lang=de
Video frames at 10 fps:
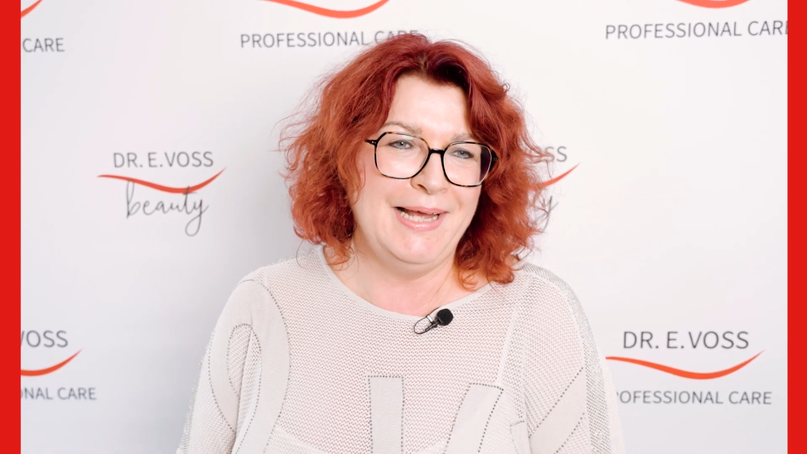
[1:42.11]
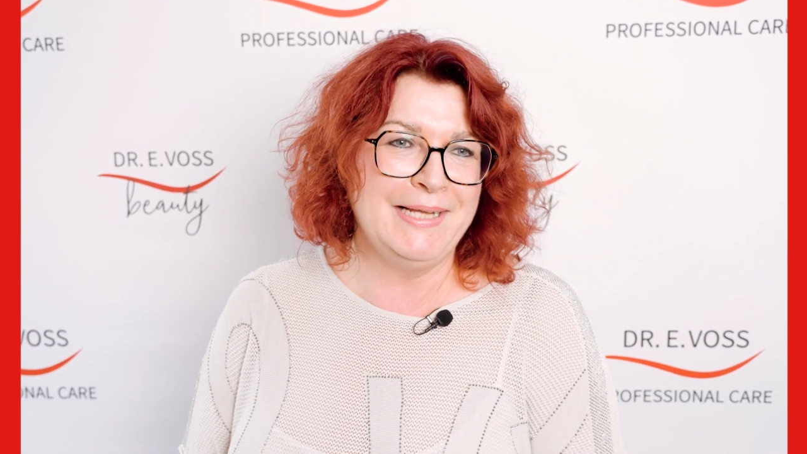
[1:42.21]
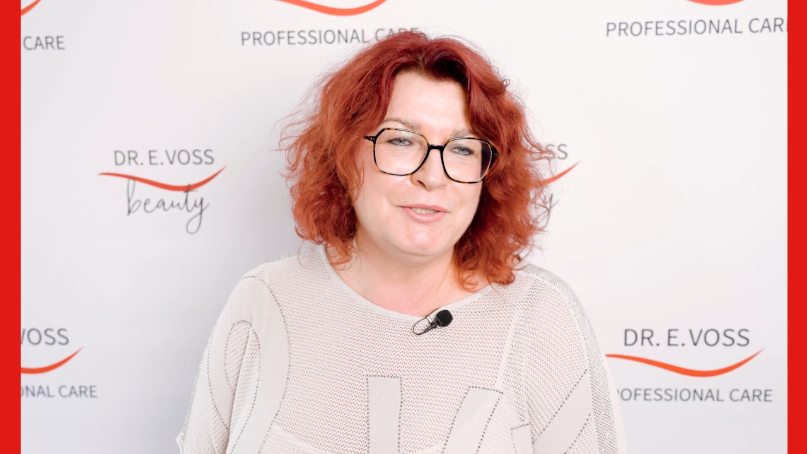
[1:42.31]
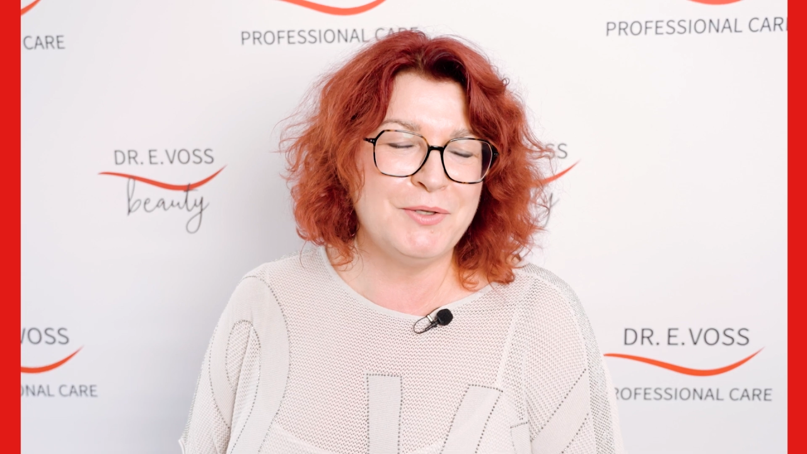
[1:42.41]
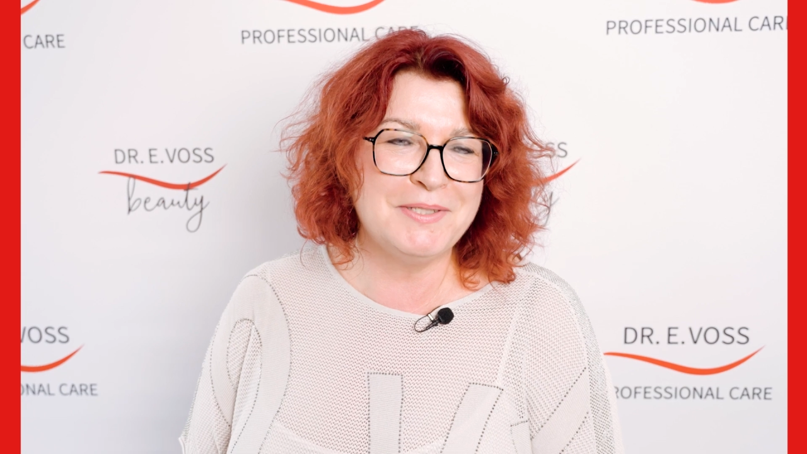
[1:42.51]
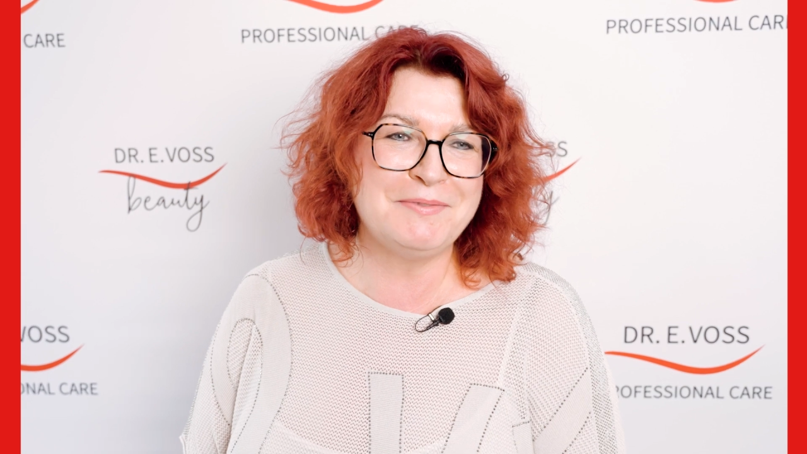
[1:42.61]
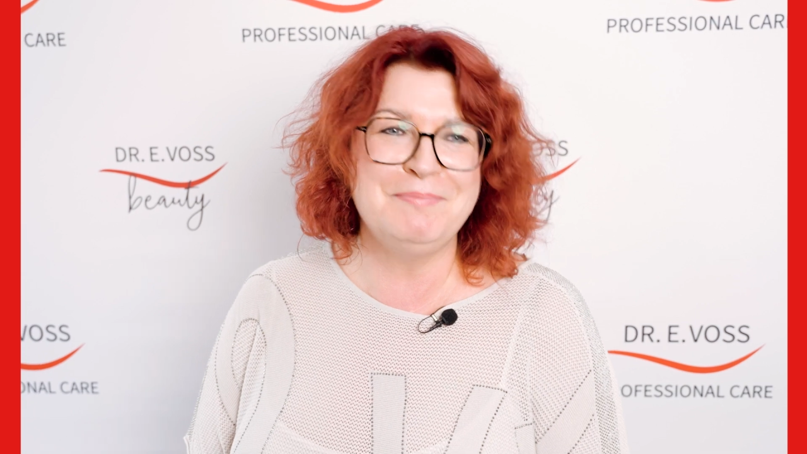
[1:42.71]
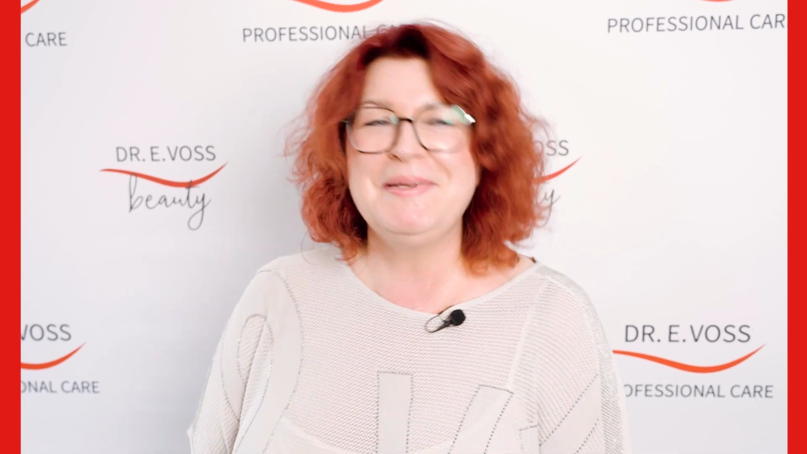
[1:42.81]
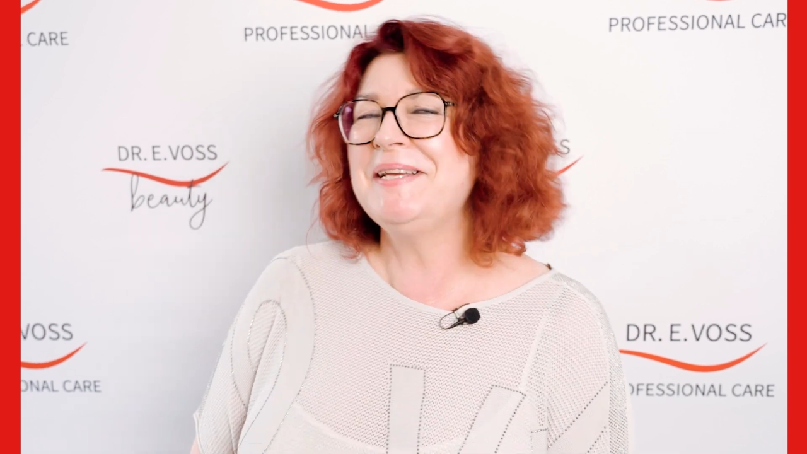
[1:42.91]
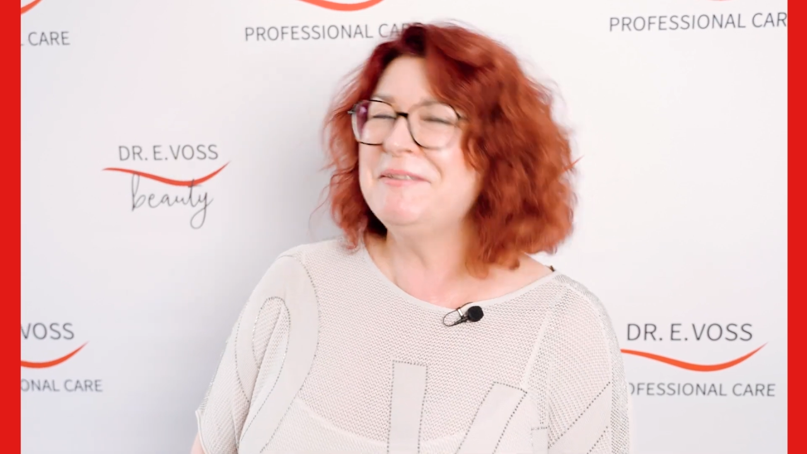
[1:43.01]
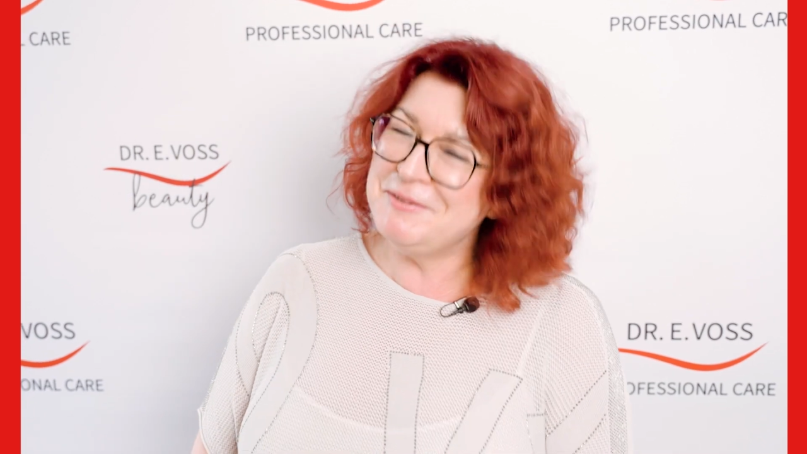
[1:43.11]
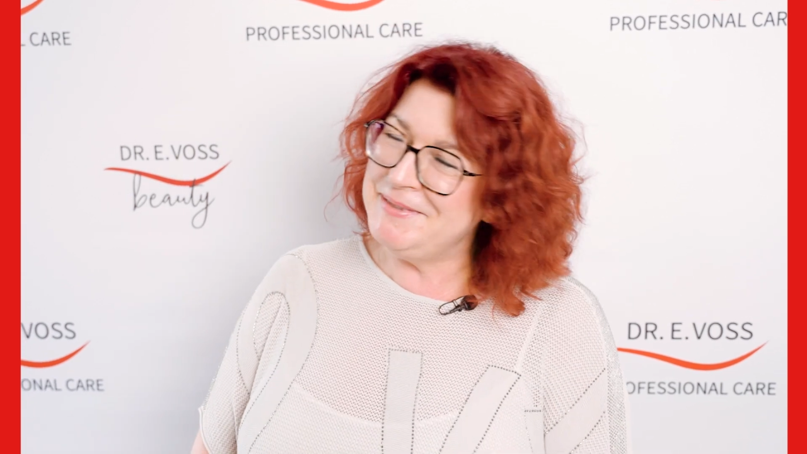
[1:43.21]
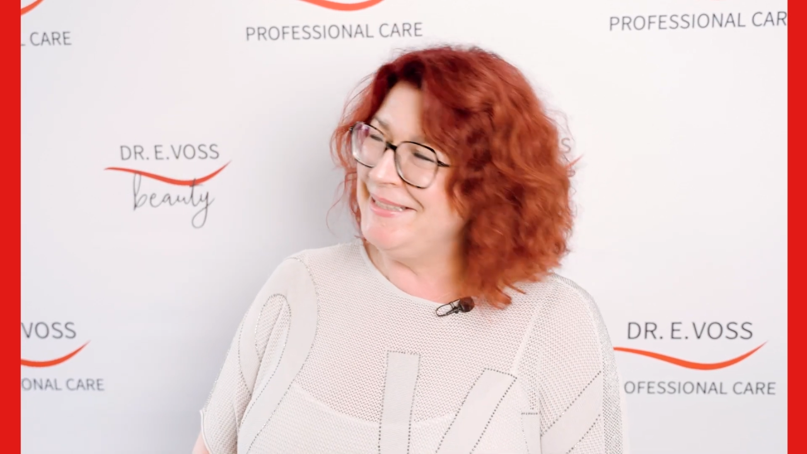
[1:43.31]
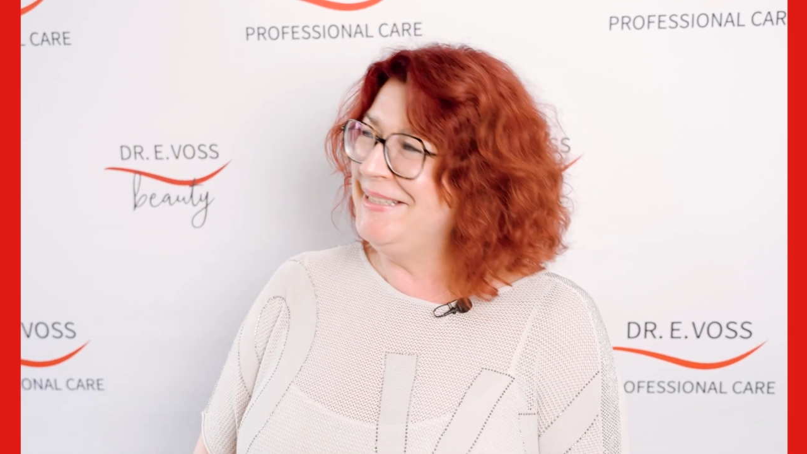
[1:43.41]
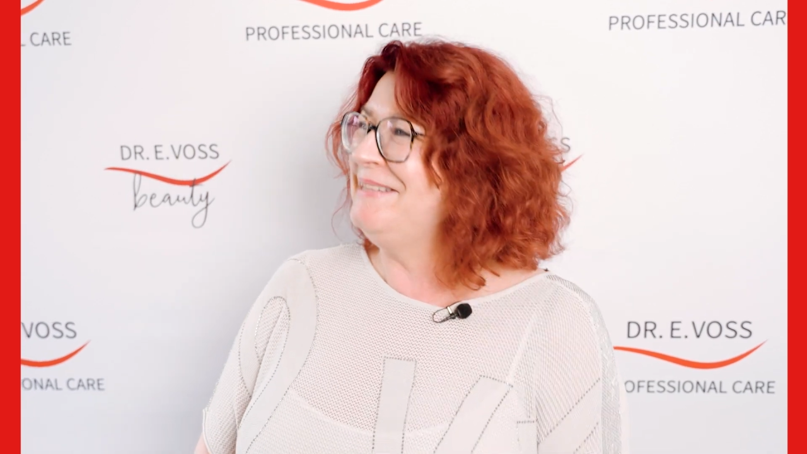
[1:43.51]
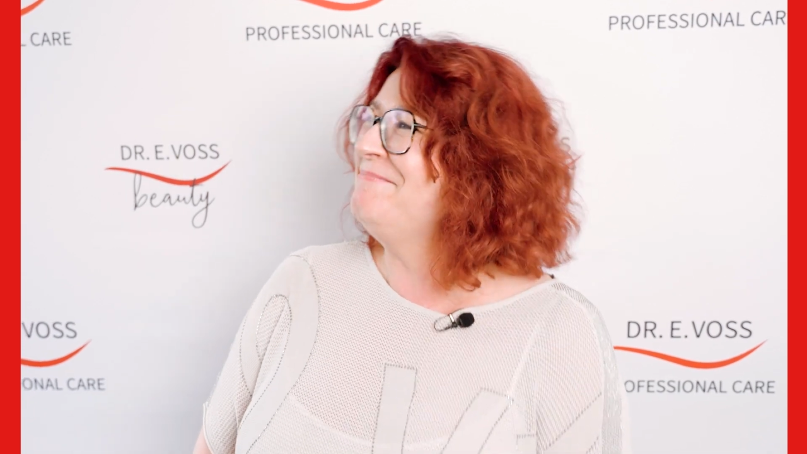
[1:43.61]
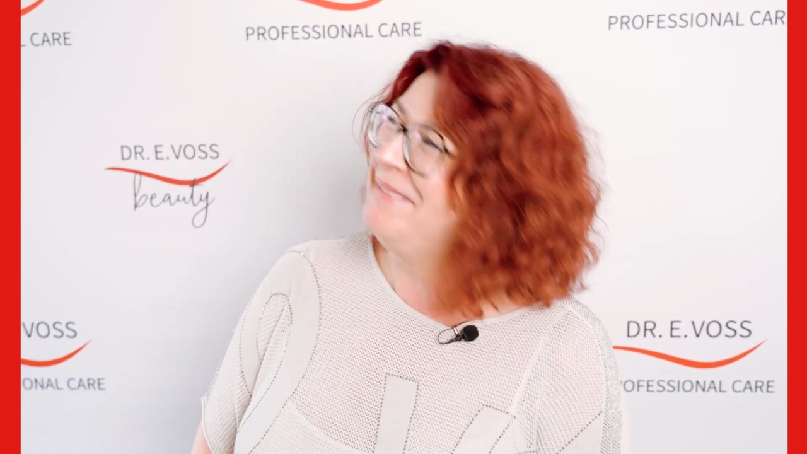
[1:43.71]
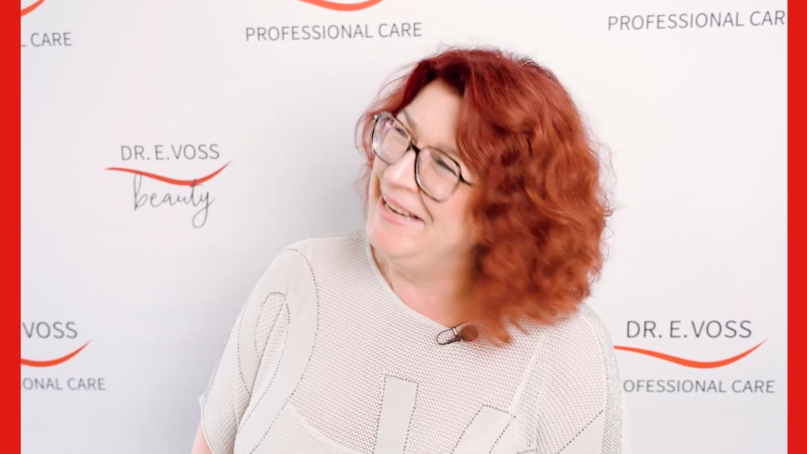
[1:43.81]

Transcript: Ein tolles Familienunternehmen.